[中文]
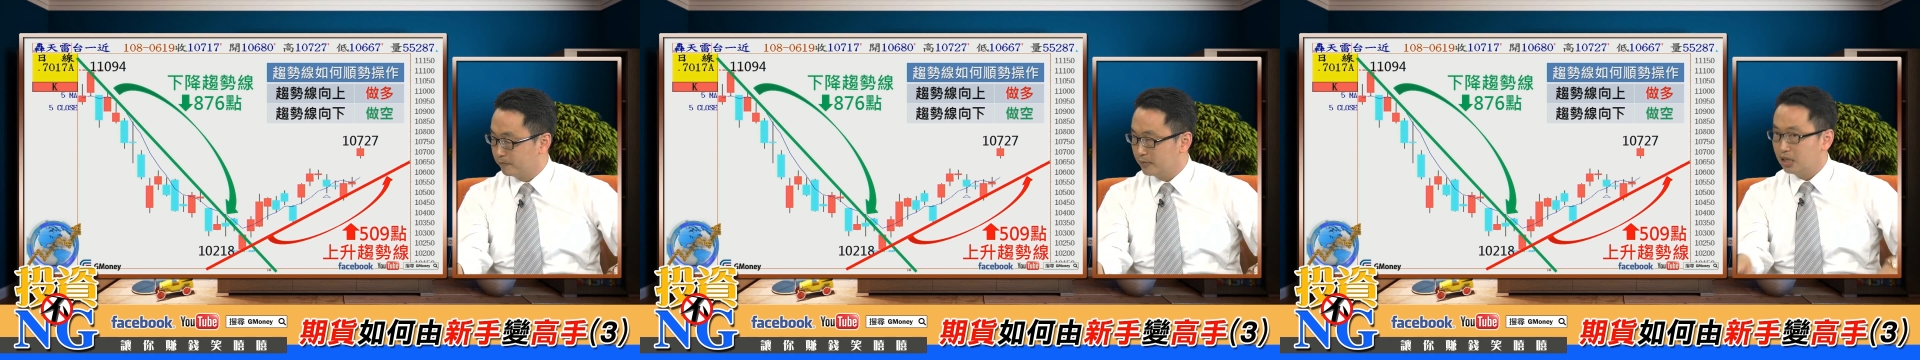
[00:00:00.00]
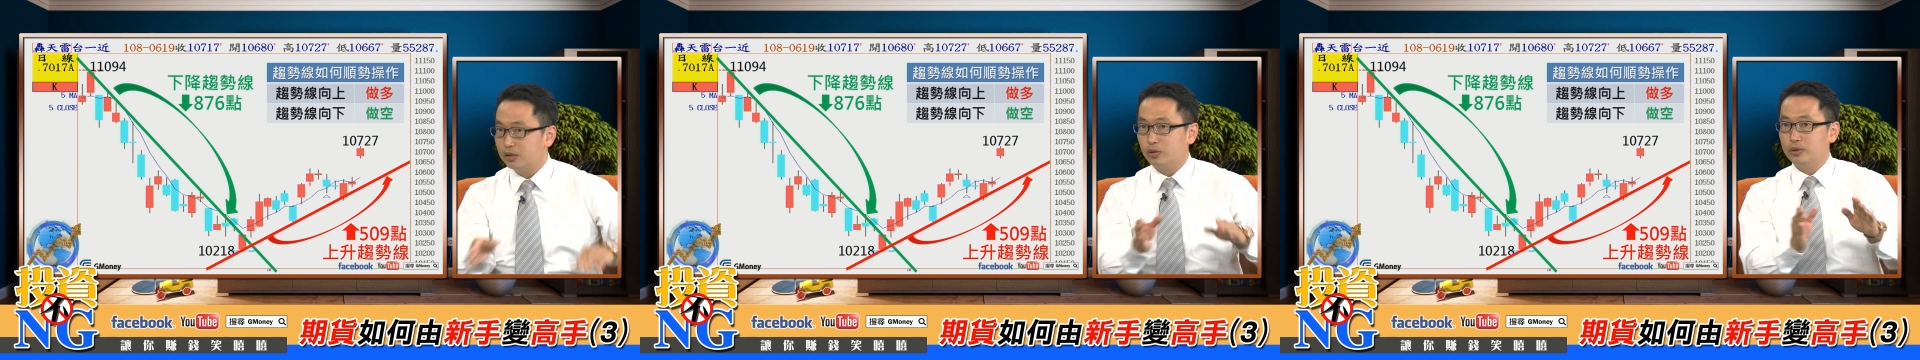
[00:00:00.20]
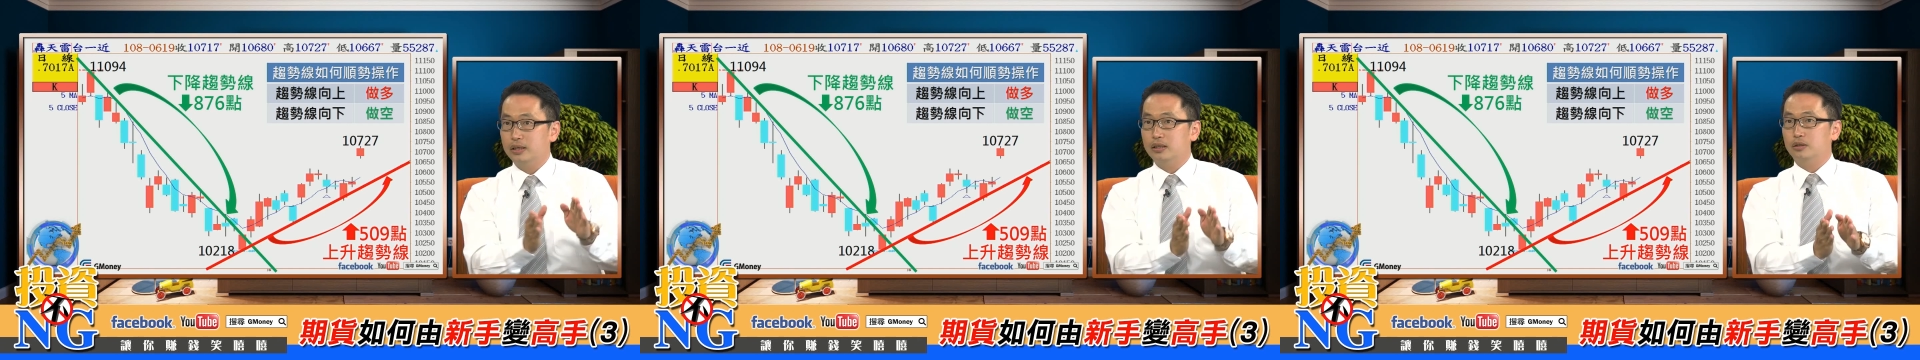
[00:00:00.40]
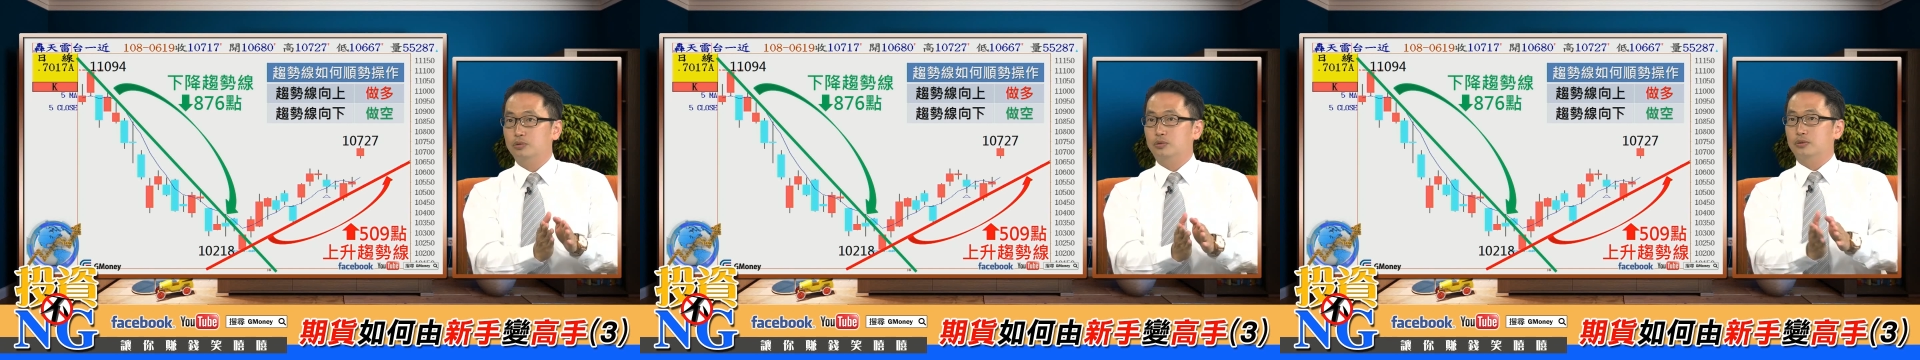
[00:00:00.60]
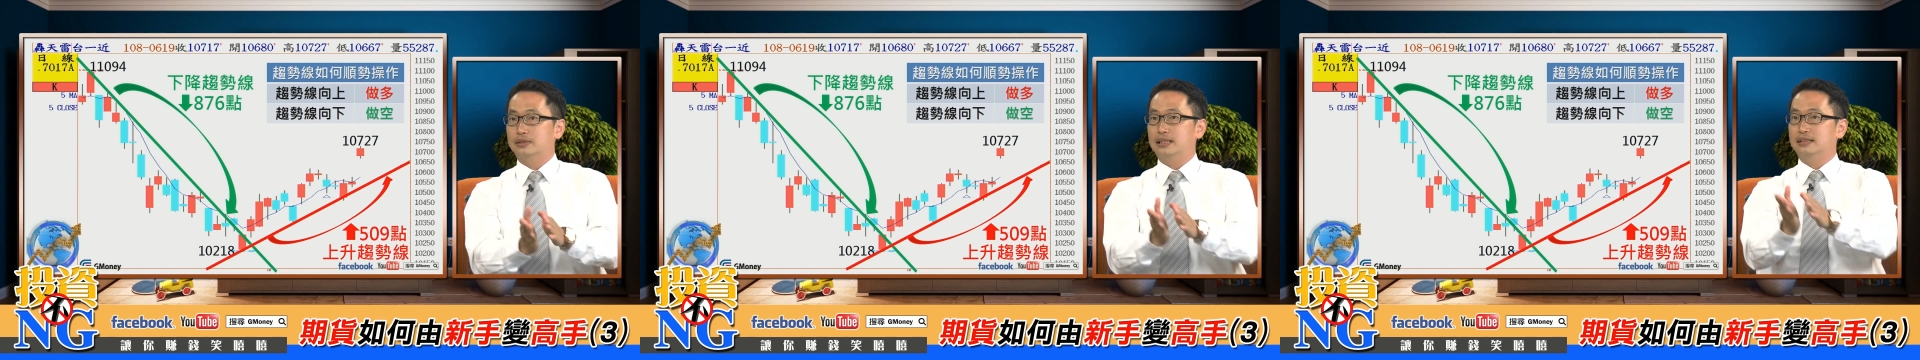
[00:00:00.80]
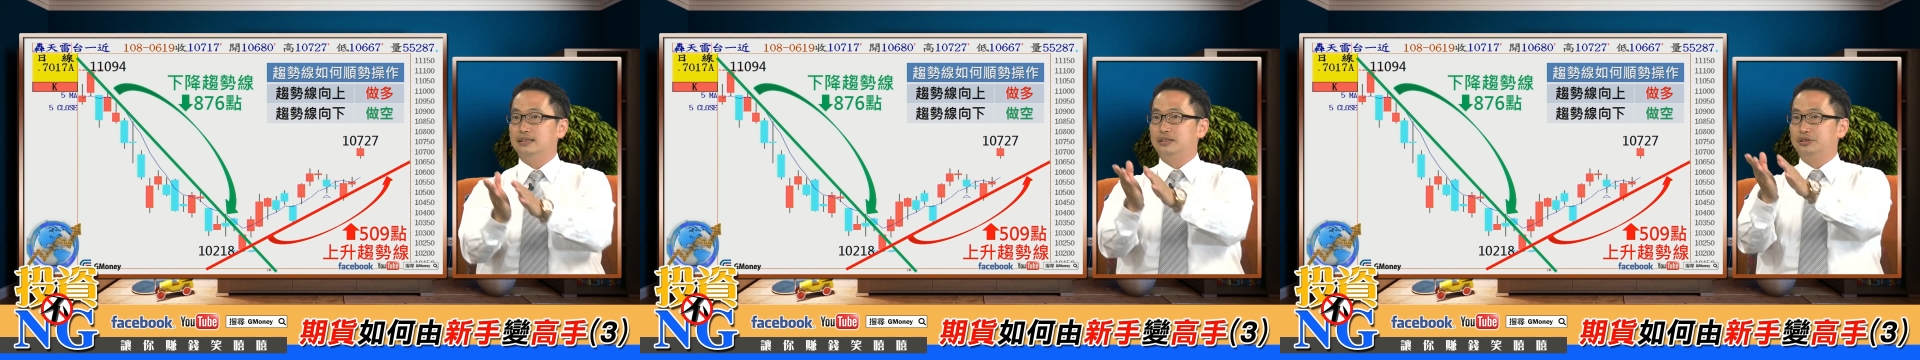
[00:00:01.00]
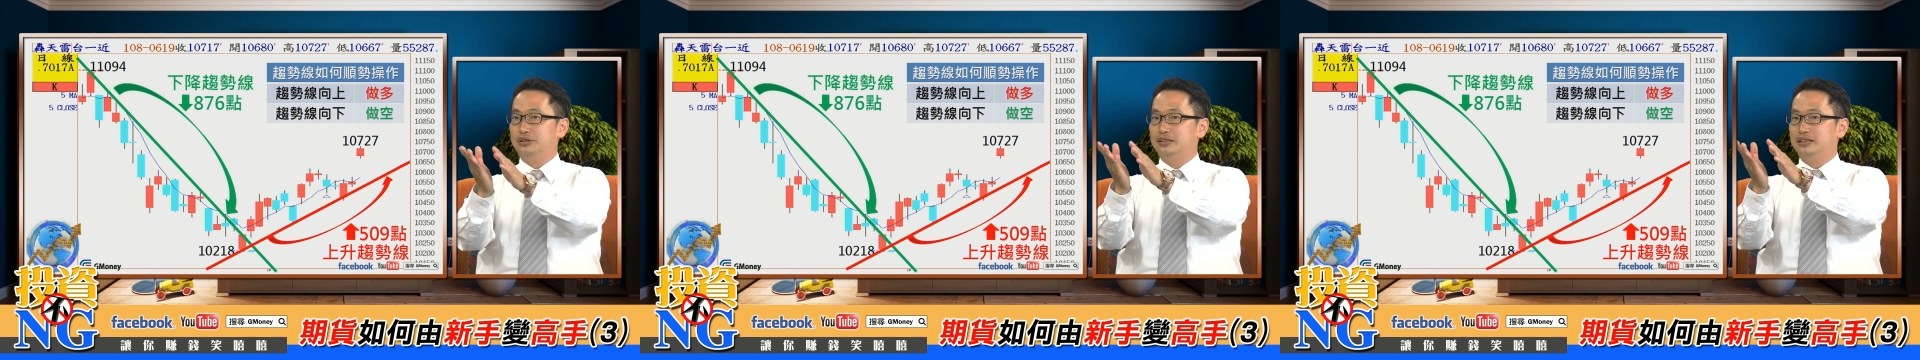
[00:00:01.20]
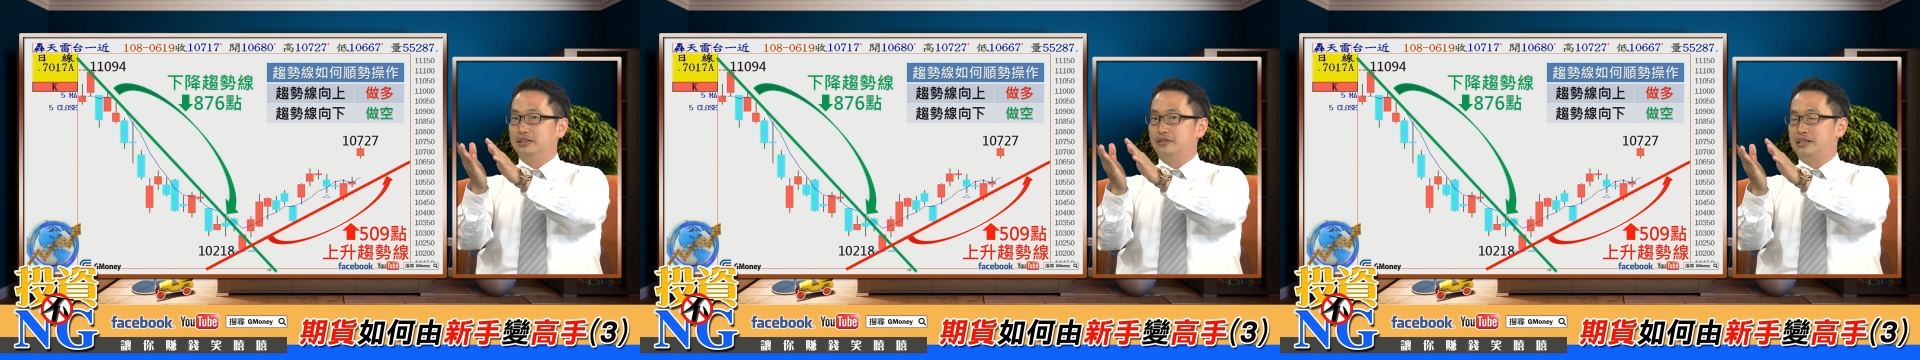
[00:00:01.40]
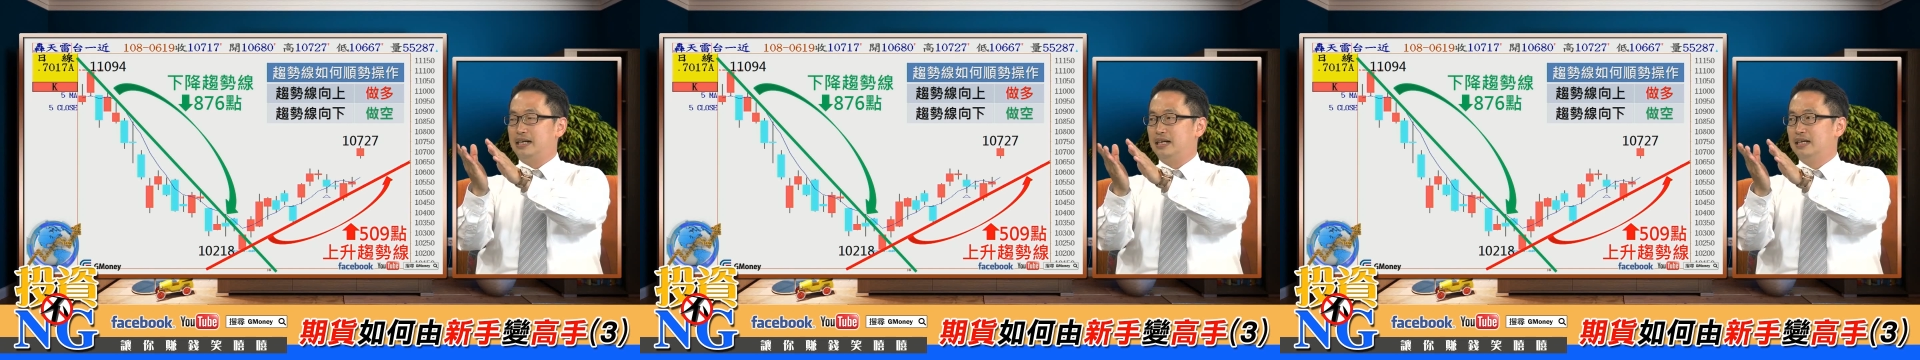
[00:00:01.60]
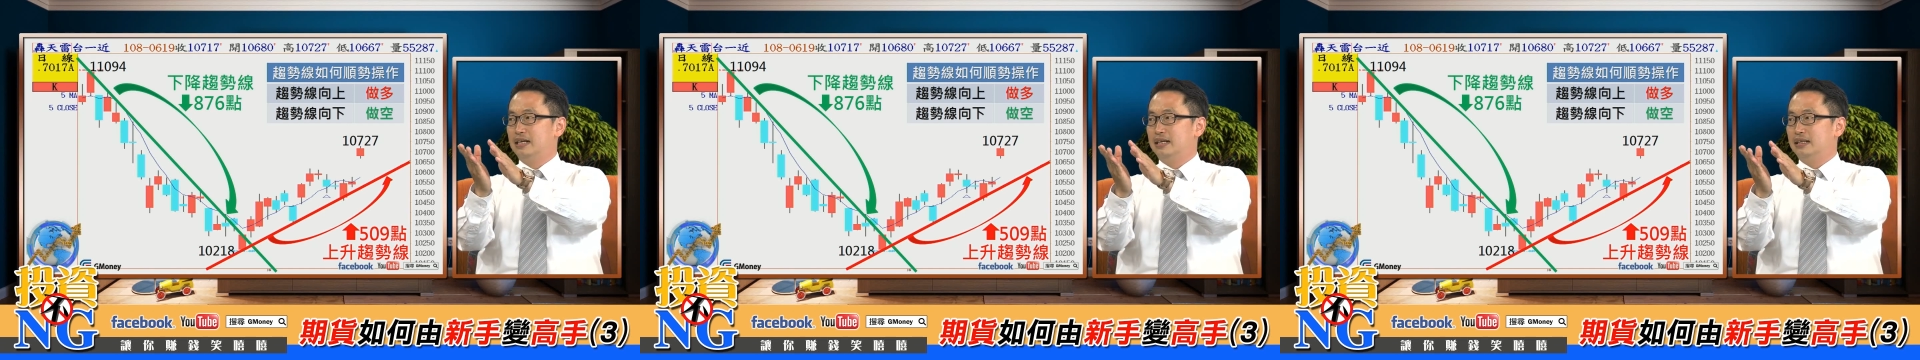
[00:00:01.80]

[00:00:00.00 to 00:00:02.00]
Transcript: 那同样的，如果上升趋势的话。